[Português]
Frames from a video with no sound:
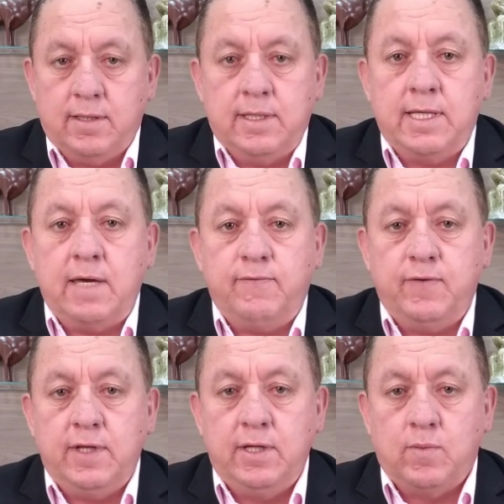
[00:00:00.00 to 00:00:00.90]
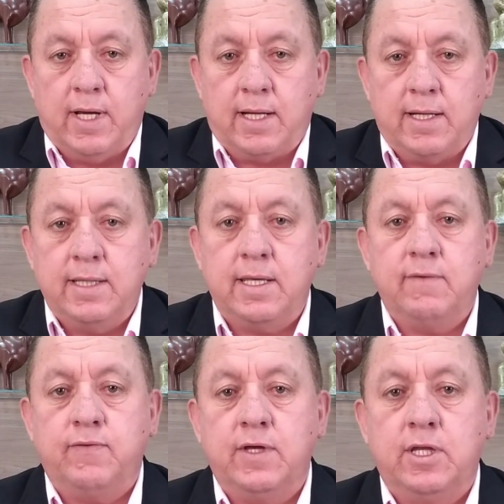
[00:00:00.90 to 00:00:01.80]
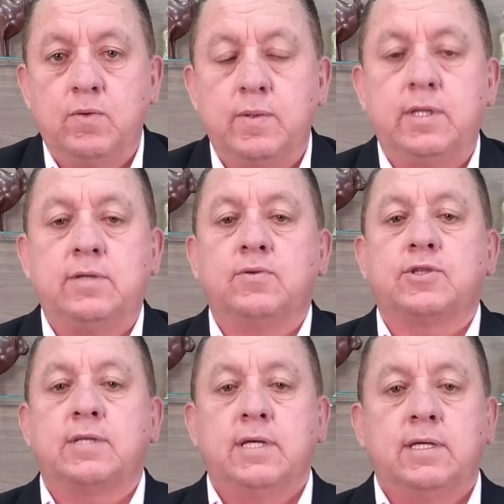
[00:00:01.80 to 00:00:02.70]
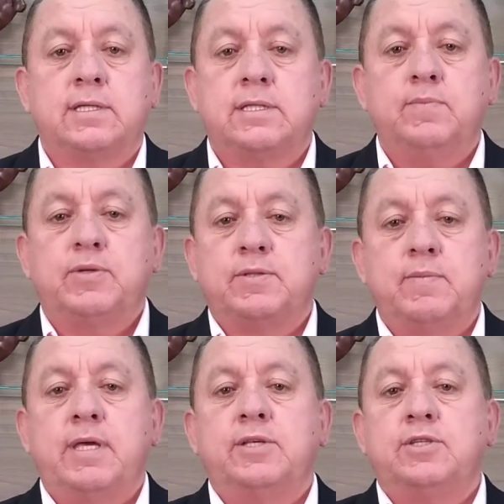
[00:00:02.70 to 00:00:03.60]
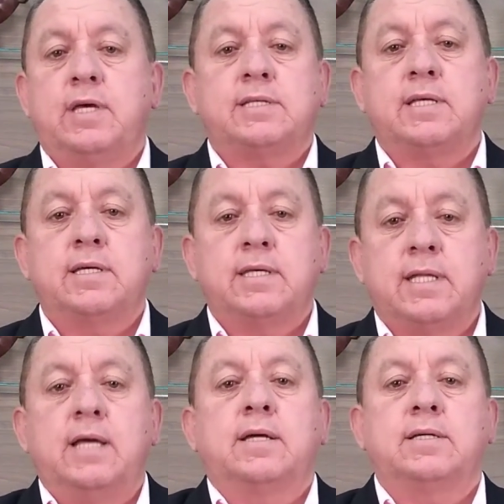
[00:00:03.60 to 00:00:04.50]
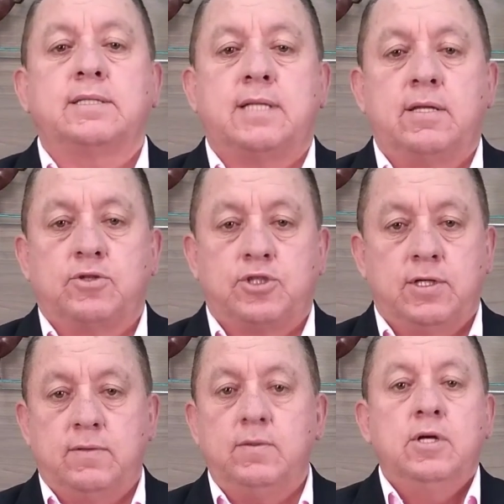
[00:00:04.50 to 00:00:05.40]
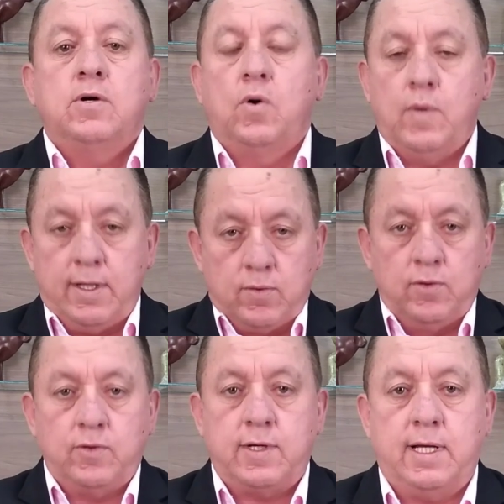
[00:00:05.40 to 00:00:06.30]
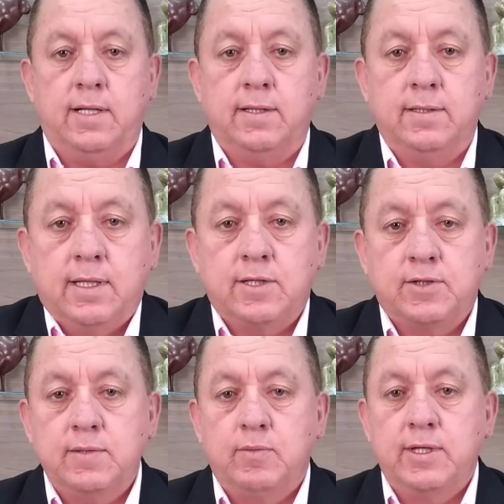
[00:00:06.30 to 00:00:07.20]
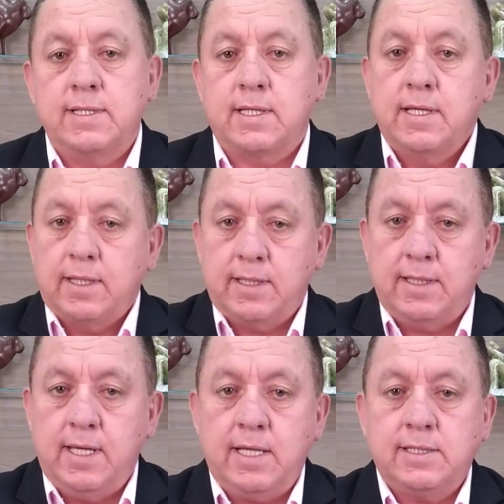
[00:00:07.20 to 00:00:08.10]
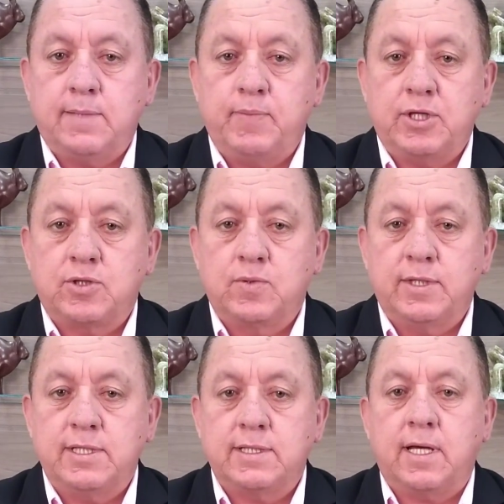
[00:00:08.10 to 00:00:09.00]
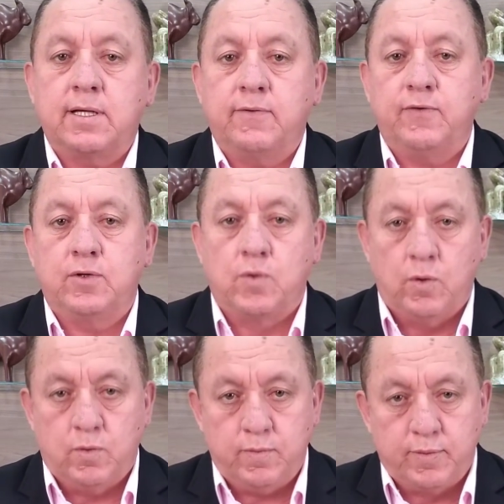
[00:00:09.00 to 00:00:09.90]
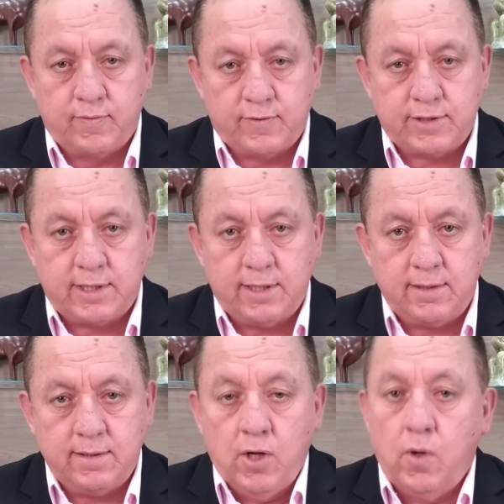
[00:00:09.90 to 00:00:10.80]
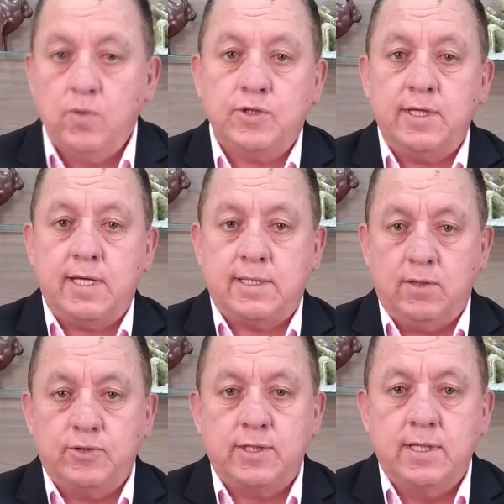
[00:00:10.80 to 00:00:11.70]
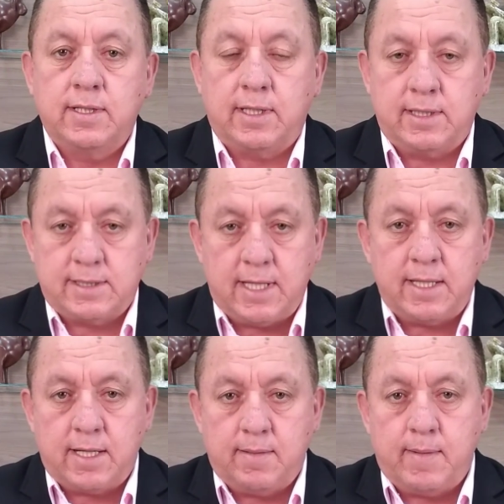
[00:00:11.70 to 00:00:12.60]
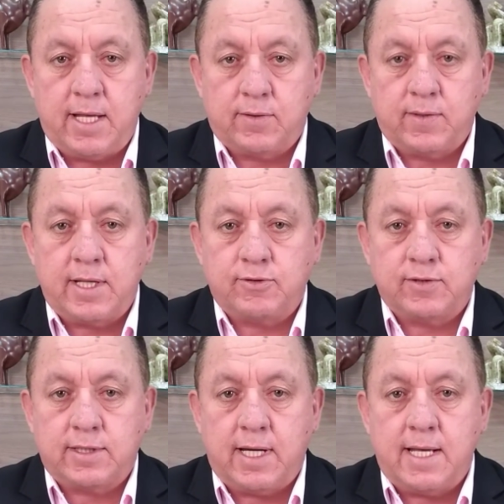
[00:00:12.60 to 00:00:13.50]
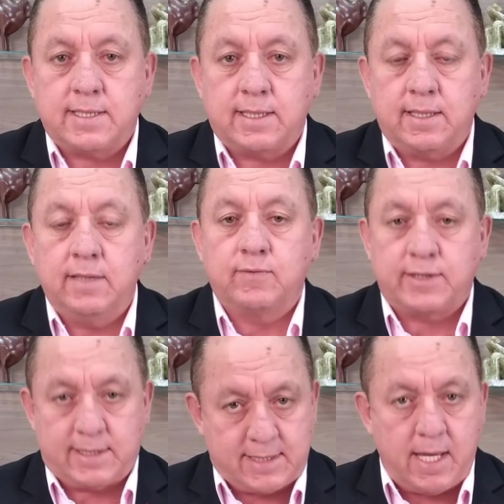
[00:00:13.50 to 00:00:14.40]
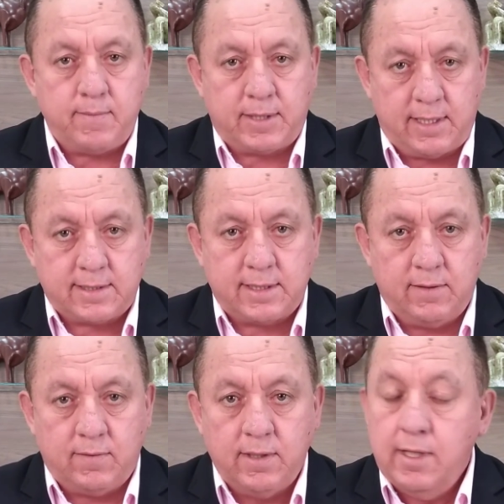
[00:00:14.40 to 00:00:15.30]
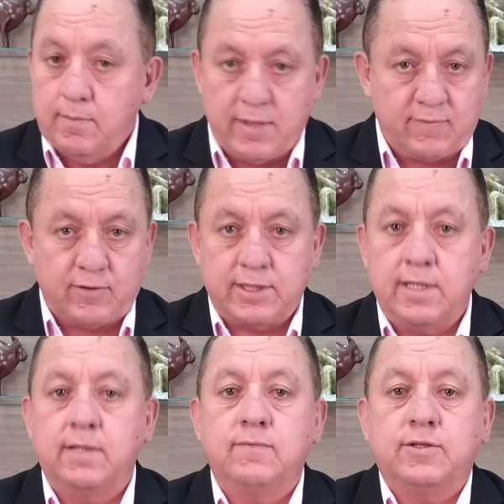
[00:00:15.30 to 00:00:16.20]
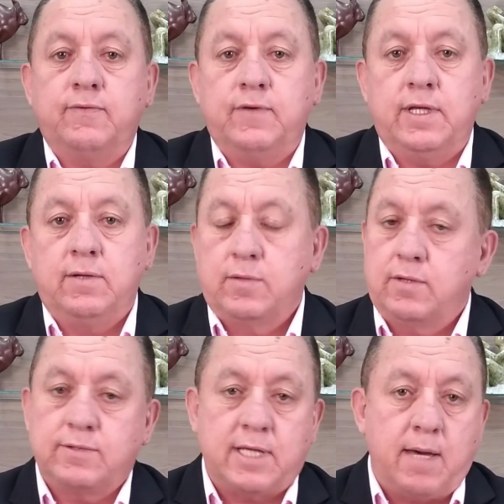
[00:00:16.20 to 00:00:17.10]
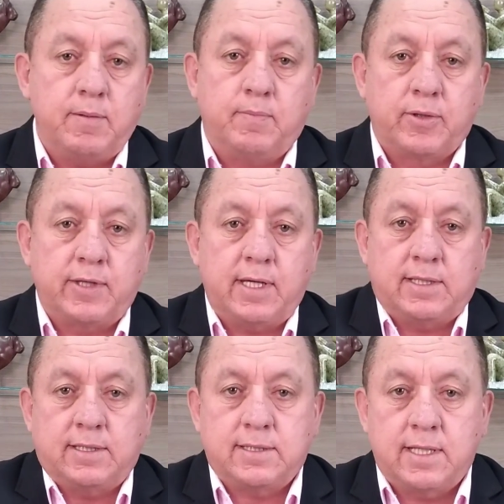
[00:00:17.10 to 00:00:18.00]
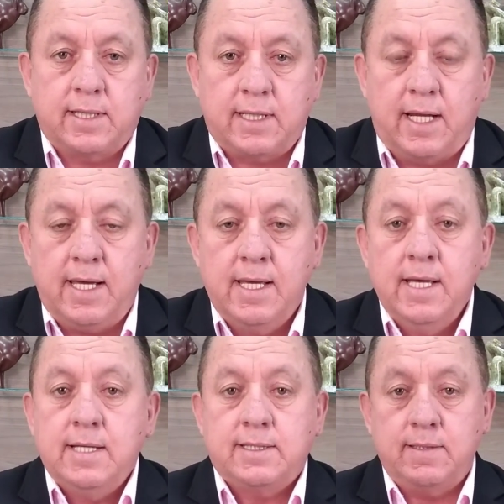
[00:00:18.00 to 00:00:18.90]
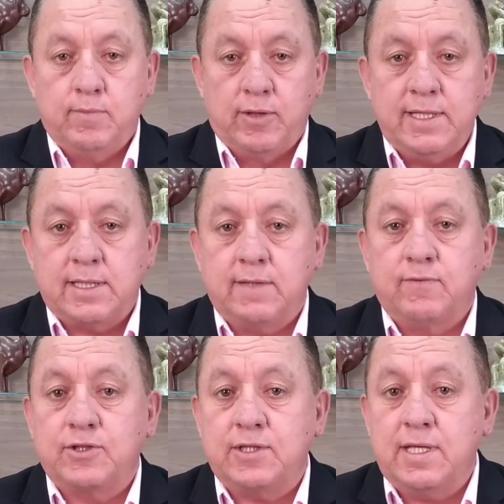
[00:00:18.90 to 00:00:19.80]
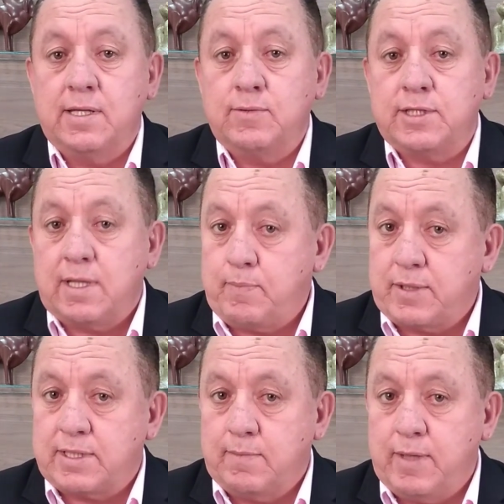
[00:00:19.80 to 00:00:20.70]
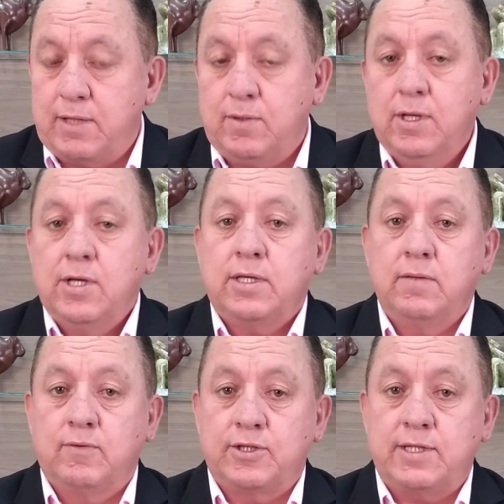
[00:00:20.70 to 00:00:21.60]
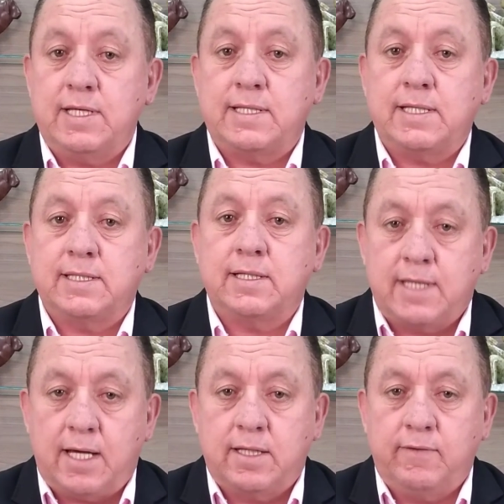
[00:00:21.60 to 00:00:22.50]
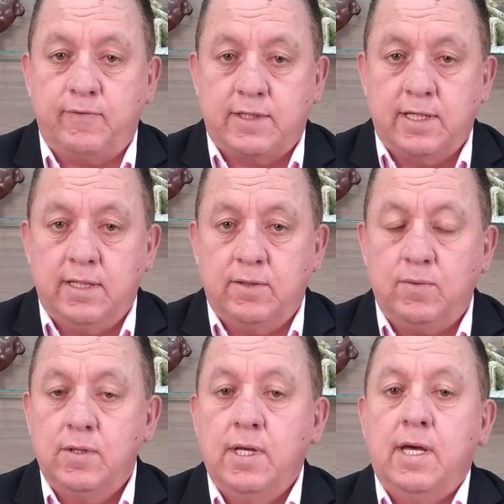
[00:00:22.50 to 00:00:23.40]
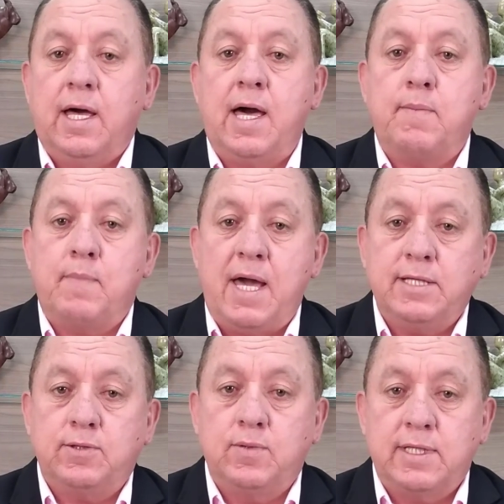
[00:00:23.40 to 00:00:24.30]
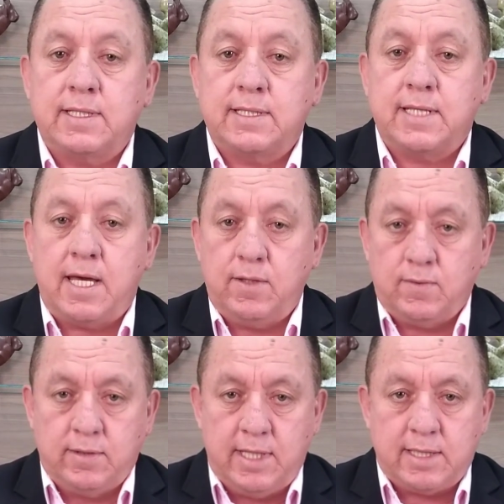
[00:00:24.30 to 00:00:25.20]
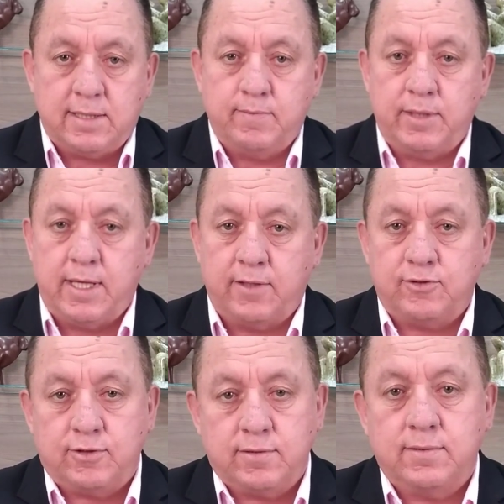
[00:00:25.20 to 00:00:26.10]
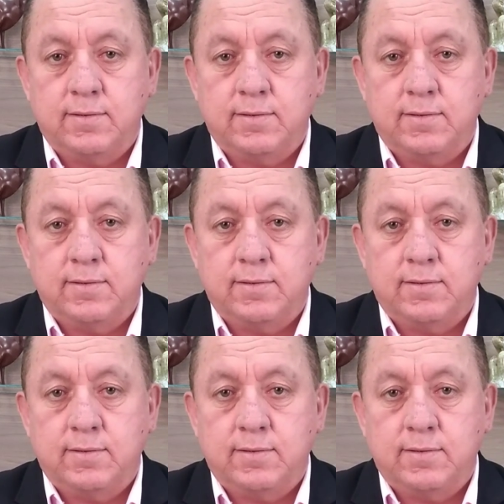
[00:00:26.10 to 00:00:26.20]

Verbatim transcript: ninguém feriu ela, ninguém feriu e o sangue simplesmente é sangue dela que está no chão ou algum local. Então simboliza que essa pessoa se sacrificou por você ou se é seu sangue que está derramado dentro de casa e você sabe que é seu, mas você não se feriu, não sabe por que esse sangue está lá, simboliza que você não está percebendo que você está se sacrificando a mais que o necessário nesse ambiente.